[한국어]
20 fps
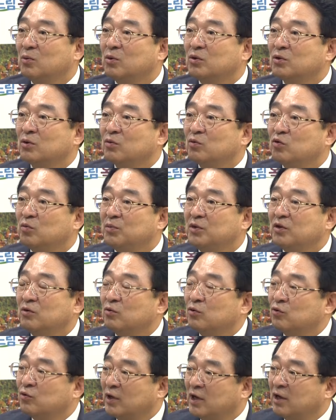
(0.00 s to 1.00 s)
옥천군민
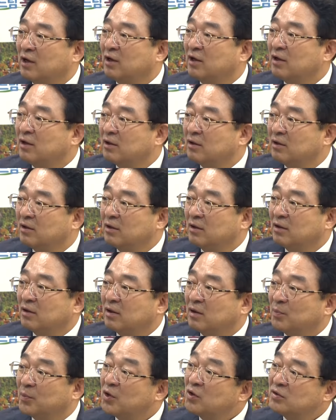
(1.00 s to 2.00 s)
누구나
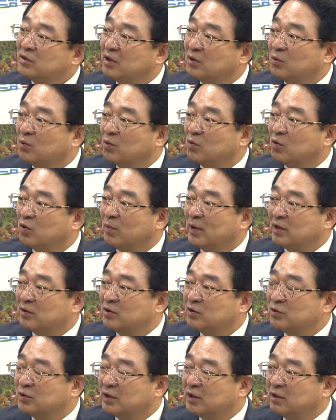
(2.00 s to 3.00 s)
평생교육을
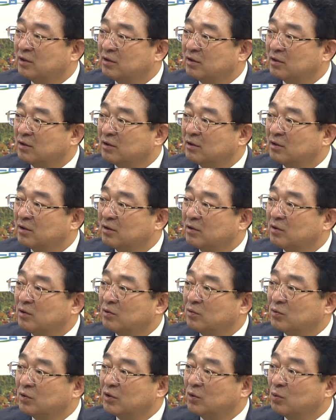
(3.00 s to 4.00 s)
받을 수 있는
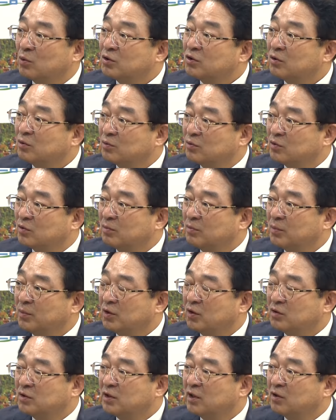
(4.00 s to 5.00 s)
우리 옥천군
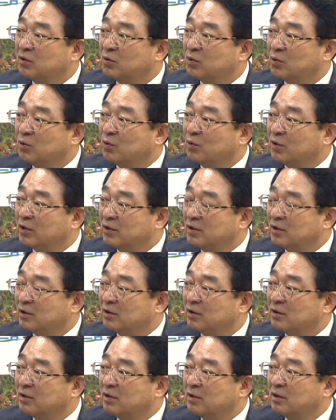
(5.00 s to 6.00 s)

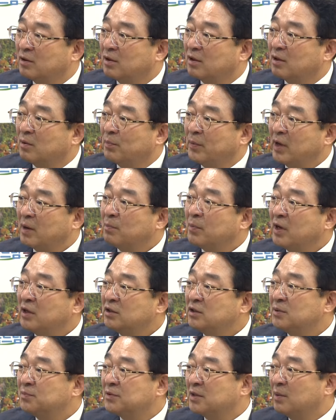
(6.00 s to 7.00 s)
평생교육원을
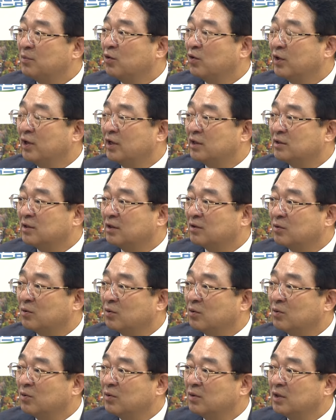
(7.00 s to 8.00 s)
183억 원의
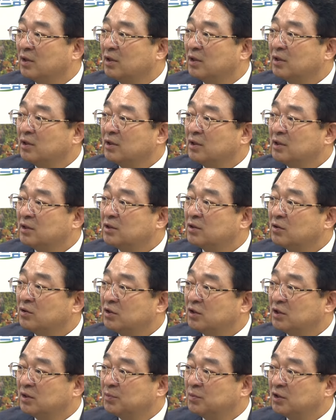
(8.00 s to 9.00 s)
예산으로
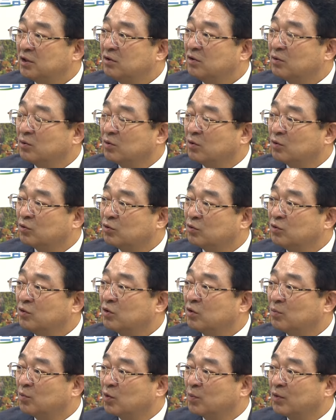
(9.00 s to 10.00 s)
2027년도
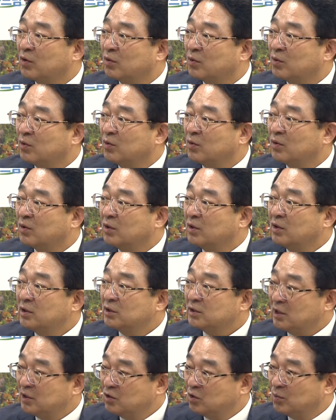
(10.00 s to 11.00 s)
준공을 목표로
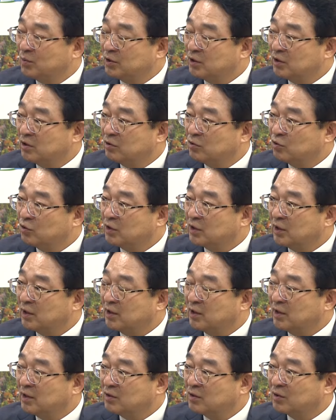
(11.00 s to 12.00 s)
차질 없이
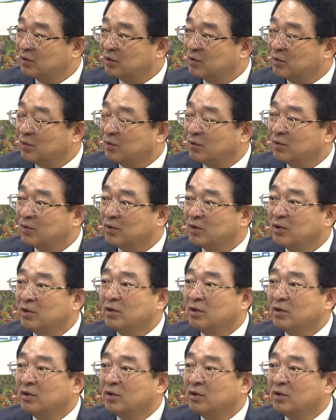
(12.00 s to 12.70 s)
추진할 예정이고요.